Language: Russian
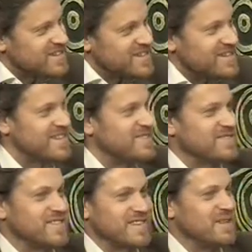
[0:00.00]
там
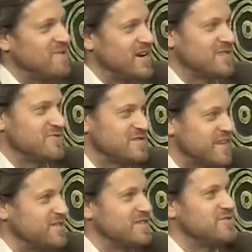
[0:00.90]
лопатку, знаю,
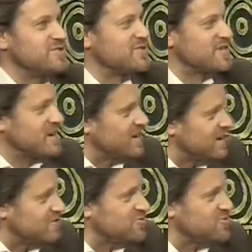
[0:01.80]
где все, как
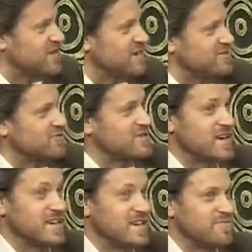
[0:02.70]
картошка растет, как
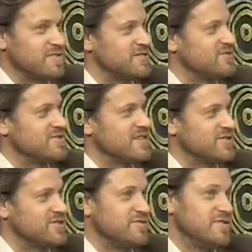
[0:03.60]
хлеб растет. Так
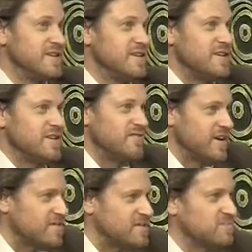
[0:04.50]
что в
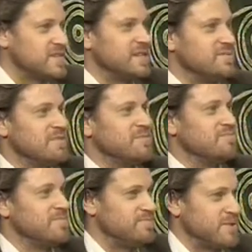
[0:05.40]
этом смысле мне
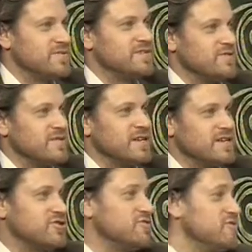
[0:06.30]
повезло,
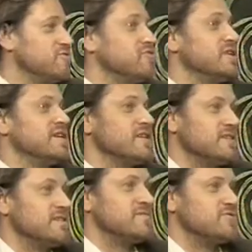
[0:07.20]
конечно, но я
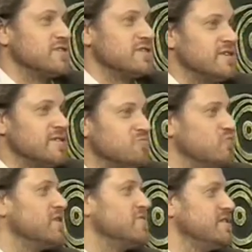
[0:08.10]
родился все-таки
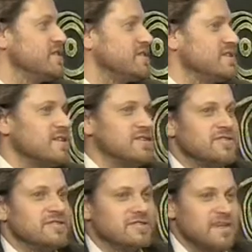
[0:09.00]
Буковина, это один
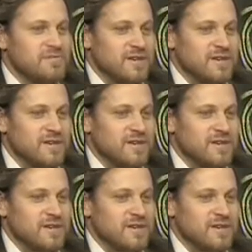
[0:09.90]
из самых